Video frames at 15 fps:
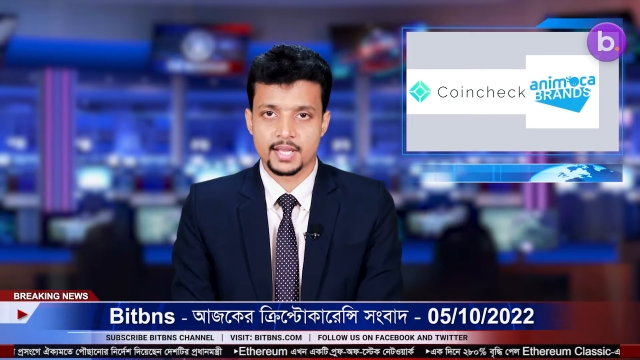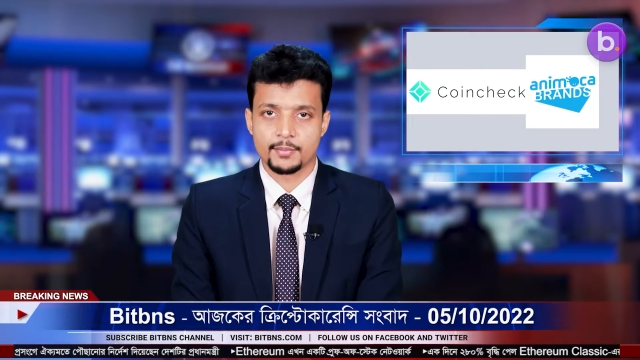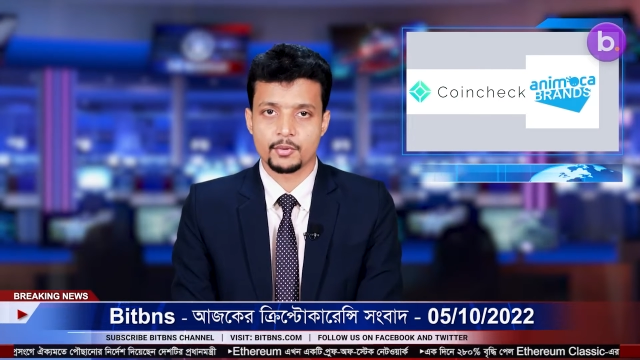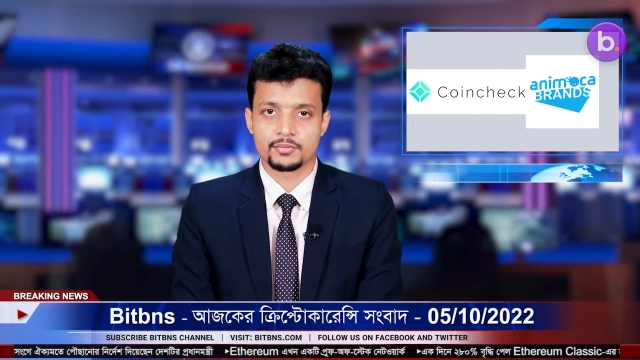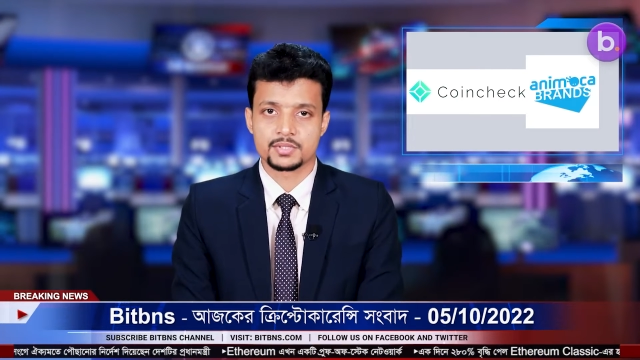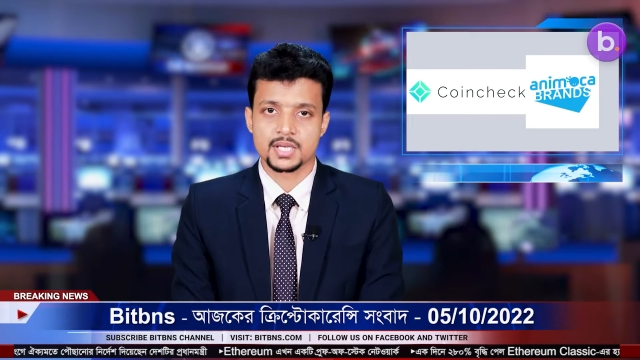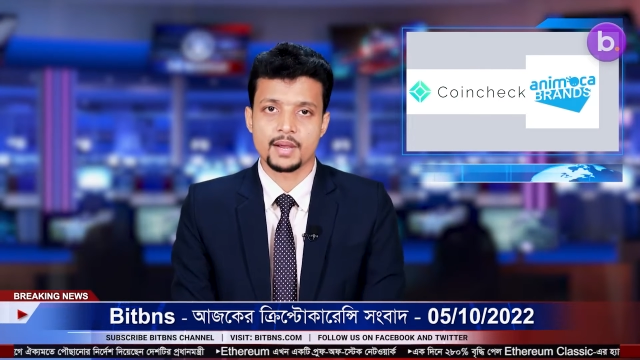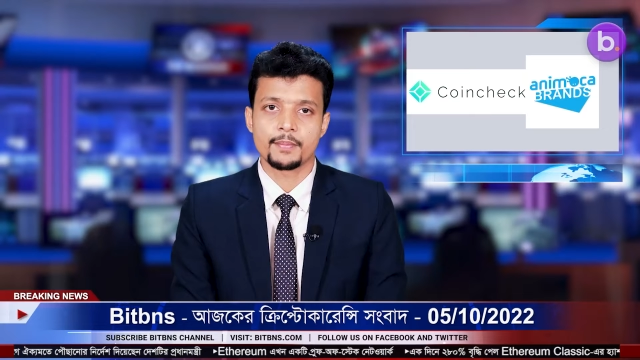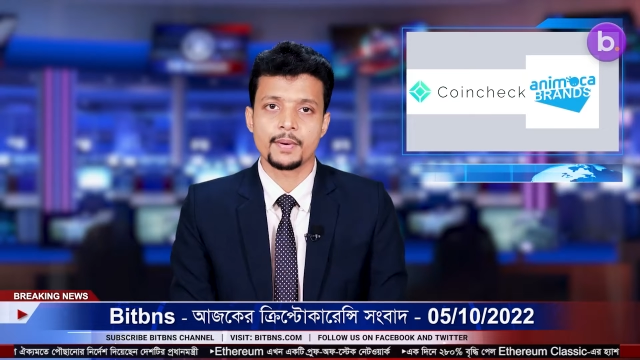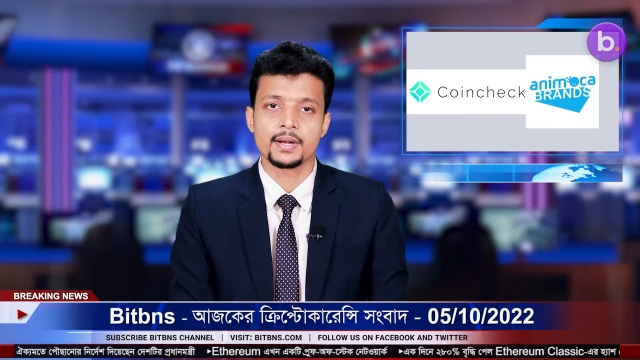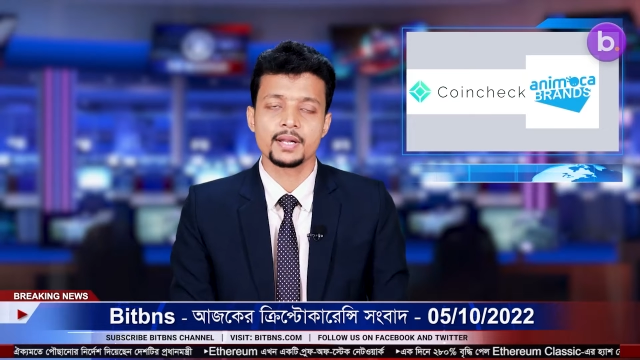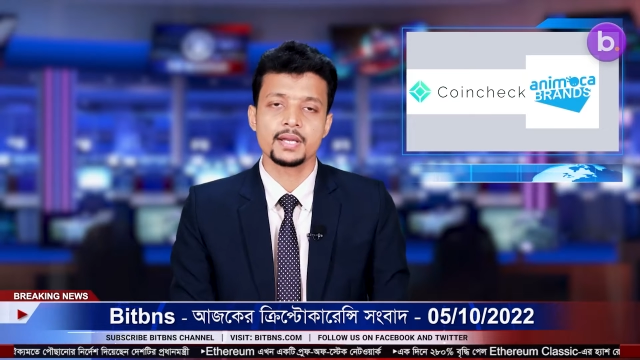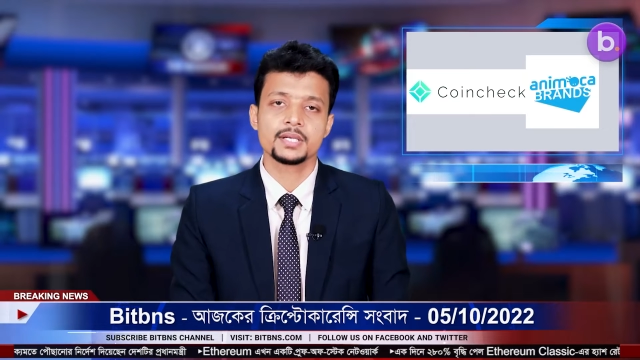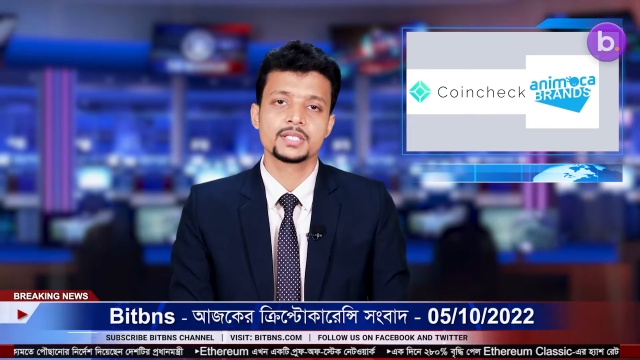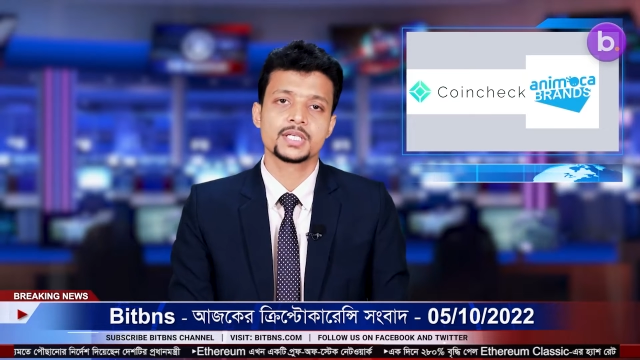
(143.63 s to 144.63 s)
এবং
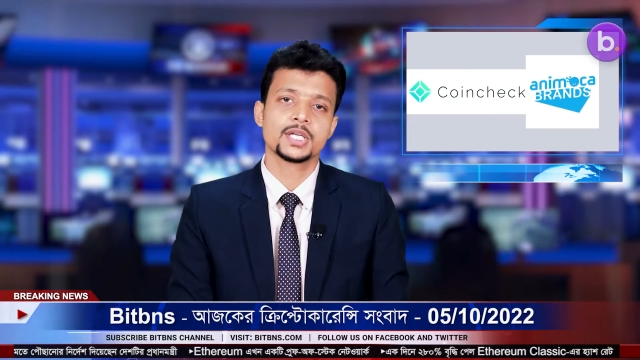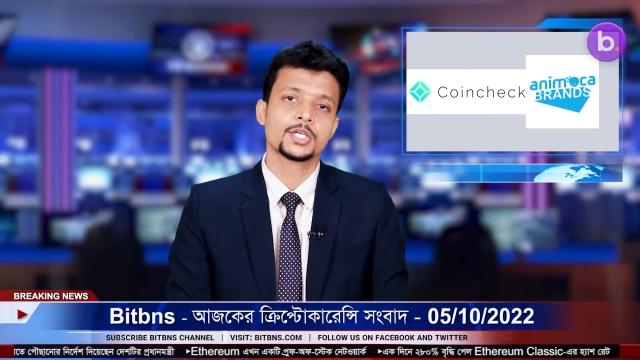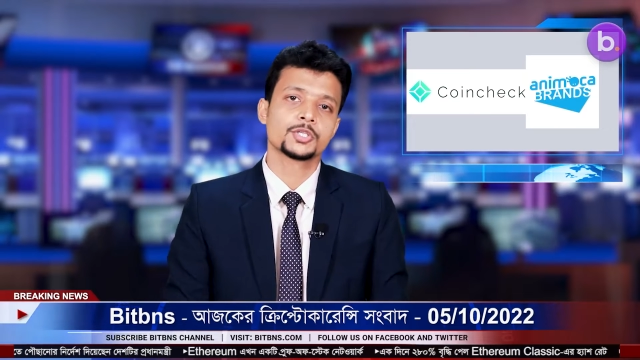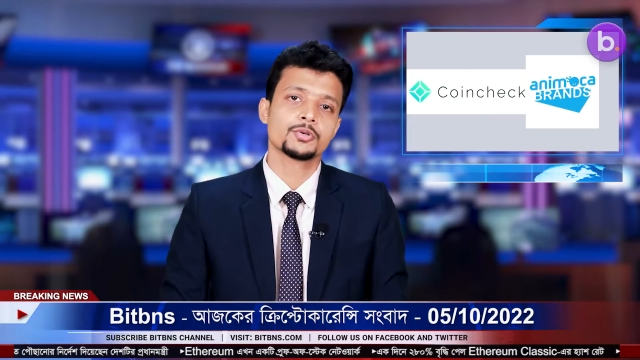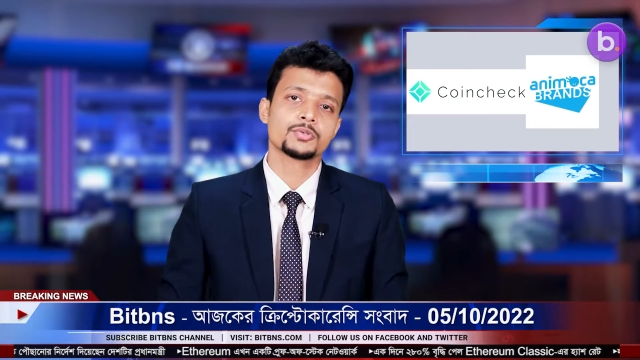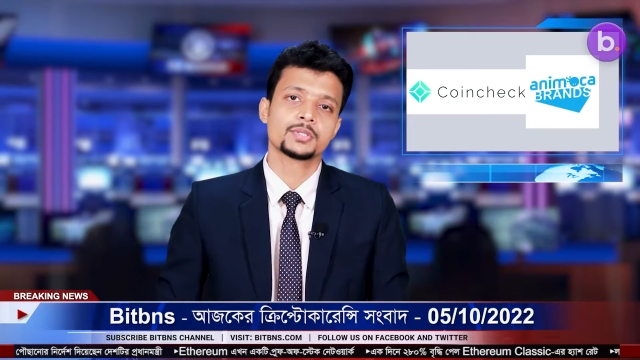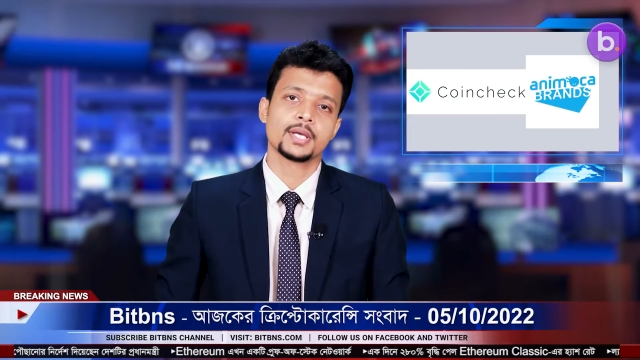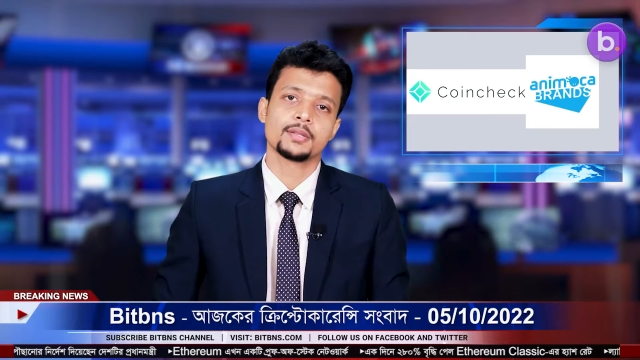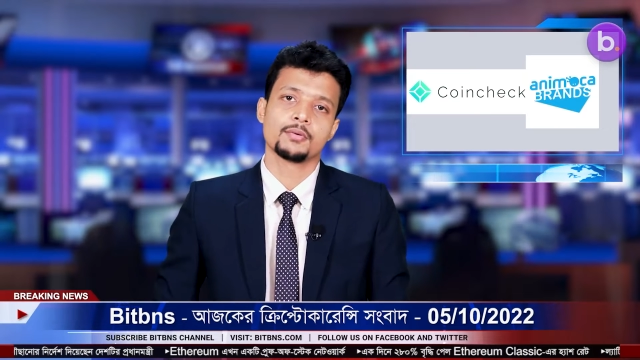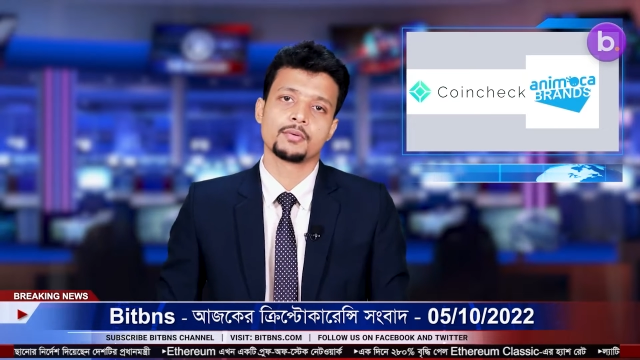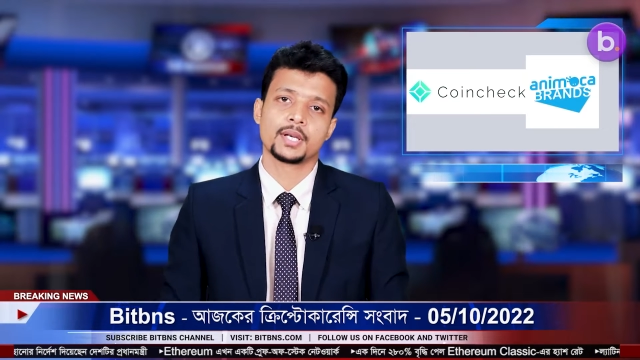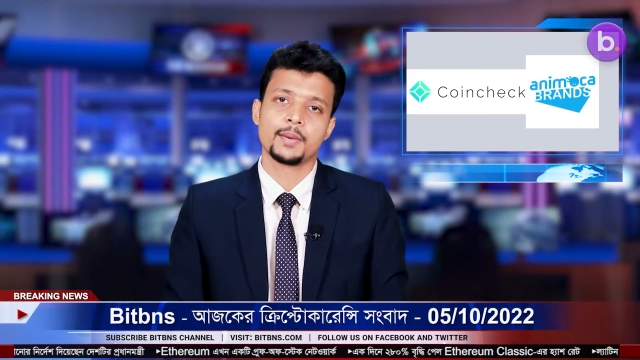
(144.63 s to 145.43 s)
জাপানের শীর্ষস্থানীয়